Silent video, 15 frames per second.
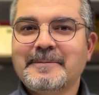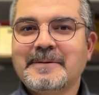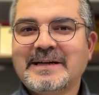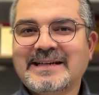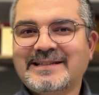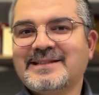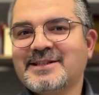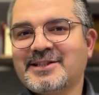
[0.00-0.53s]

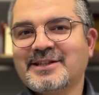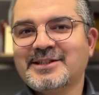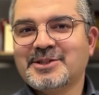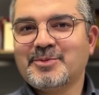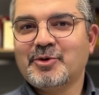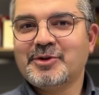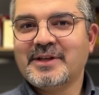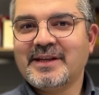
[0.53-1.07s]
kısa
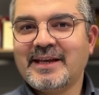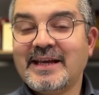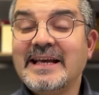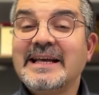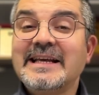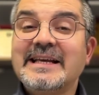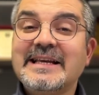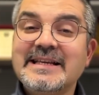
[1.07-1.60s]
çalışma ödeneği
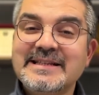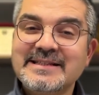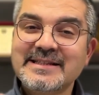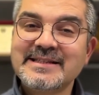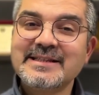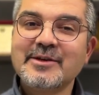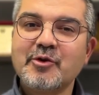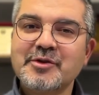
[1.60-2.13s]

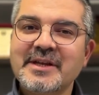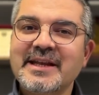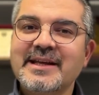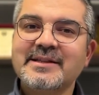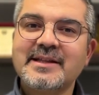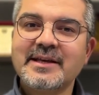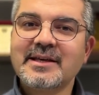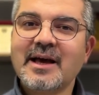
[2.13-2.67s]
işsizlik
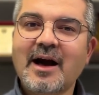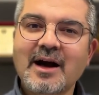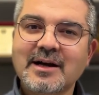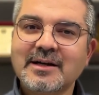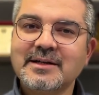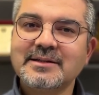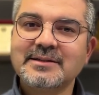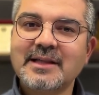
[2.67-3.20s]
ödeneğindeki
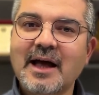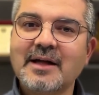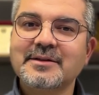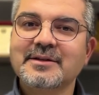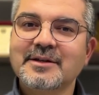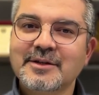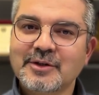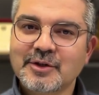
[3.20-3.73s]

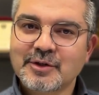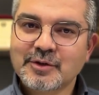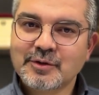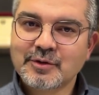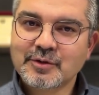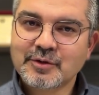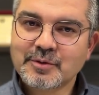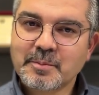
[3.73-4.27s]
hakkından
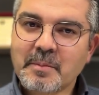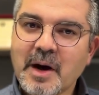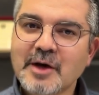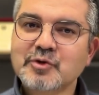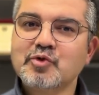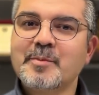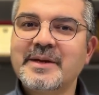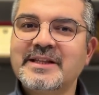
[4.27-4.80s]

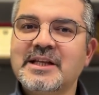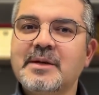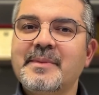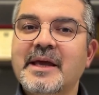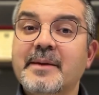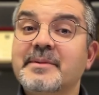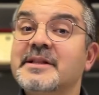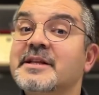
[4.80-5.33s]
mahsup
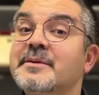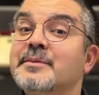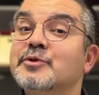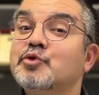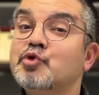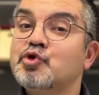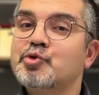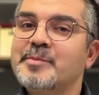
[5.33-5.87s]
edilmeyebilir mi?
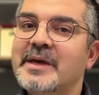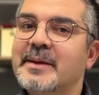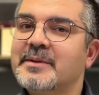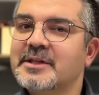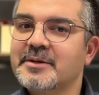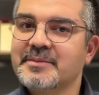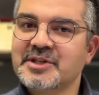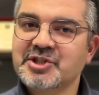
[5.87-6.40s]

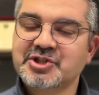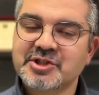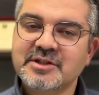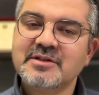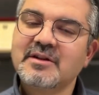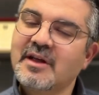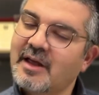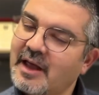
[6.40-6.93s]
Düşmeyebilir mi
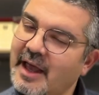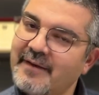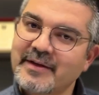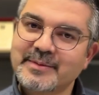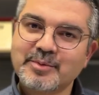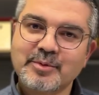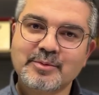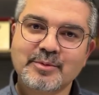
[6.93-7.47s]
işçinin?
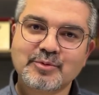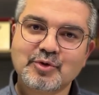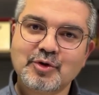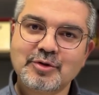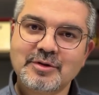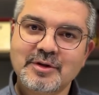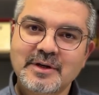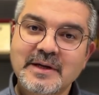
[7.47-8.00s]
Evet bu
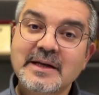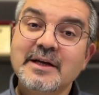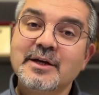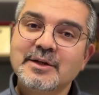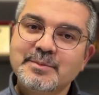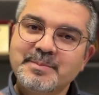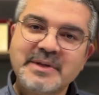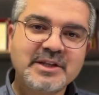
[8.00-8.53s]
mümkün.
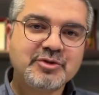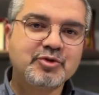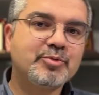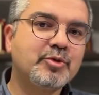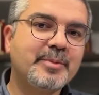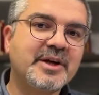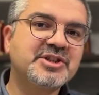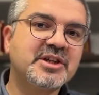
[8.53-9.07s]
Bir
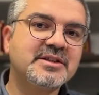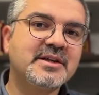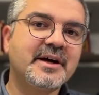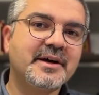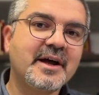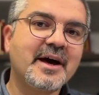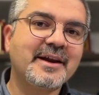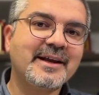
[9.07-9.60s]
Cumhurbaşkanı
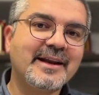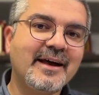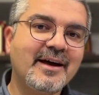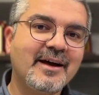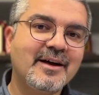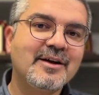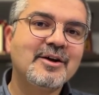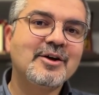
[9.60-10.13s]

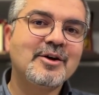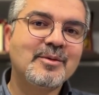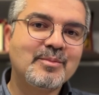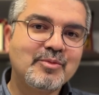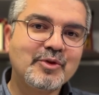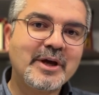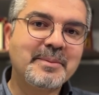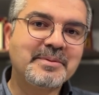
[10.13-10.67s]
kararıyla
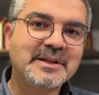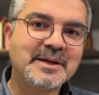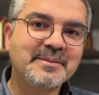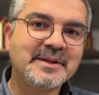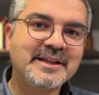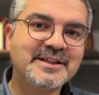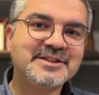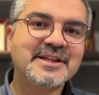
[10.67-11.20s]
bu
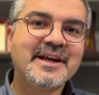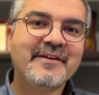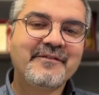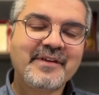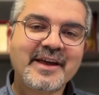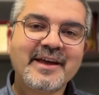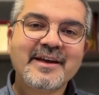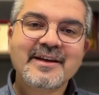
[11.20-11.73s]
yapılabilir
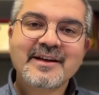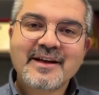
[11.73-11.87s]
ve